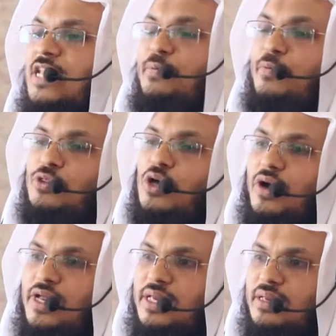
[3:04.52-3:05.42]
লিপিবদ্ধ
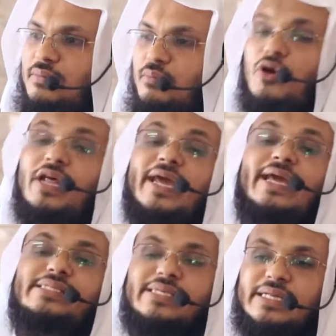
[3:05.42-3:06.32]
হয়নি মনে
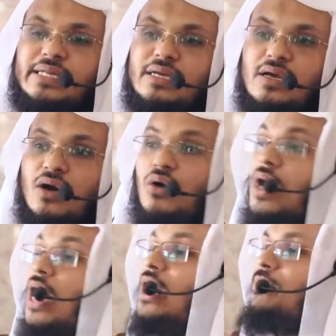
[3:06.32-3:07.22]
রেখেছেন
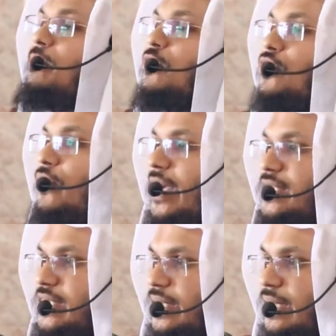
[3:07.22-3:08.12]
কোরআন লিপিবদ্ধ
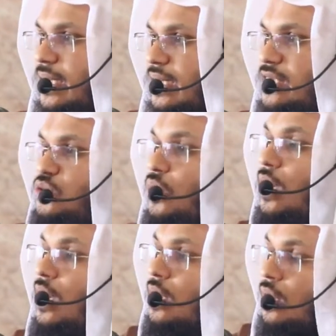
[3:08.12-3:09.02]
হয়েছে রাসুল
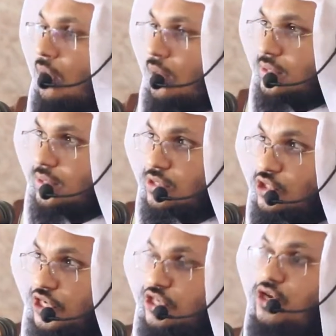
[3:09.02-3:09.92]

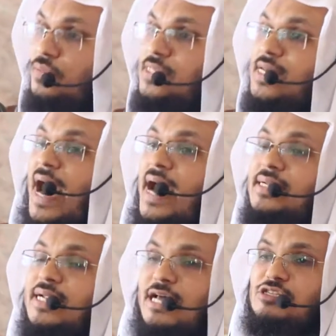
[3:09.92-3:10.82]
যেই সময় যে
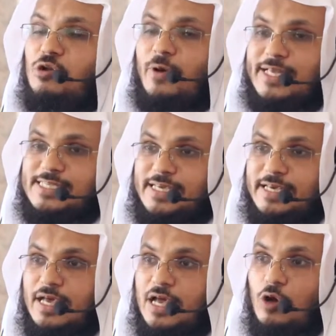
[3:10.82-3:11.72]
আয়াতটা নাজিল হয়েছে
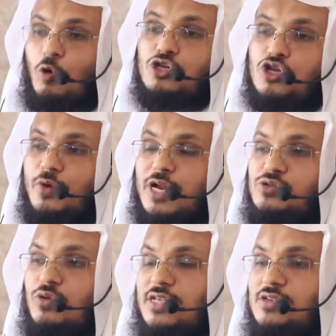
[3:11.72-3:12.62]
ওই সময়
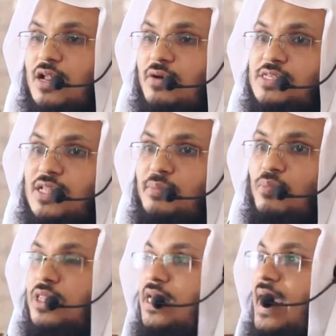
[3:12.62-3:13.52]
রাসুল্লাহ সাল্লাহ সাল্লাম
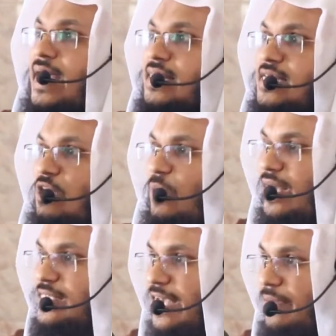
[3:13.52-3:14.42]
বলতেন আয়াত নাজিল
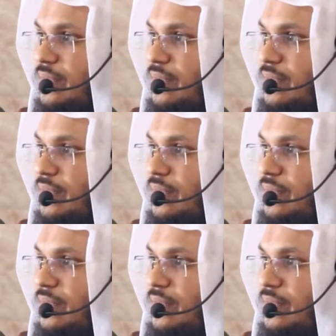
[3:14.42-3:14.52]
হয়েছে